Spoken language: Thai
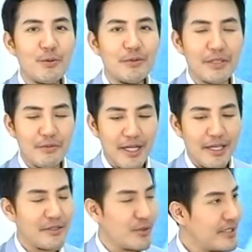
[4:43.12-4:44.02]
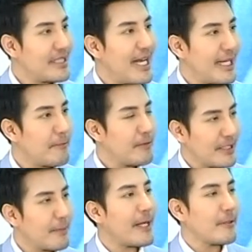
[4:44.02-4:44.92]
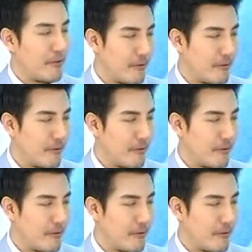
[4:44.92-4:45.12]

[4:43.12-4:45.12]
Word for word: รู้สึกว่าสนใจผลิตภัณฑ์ขอ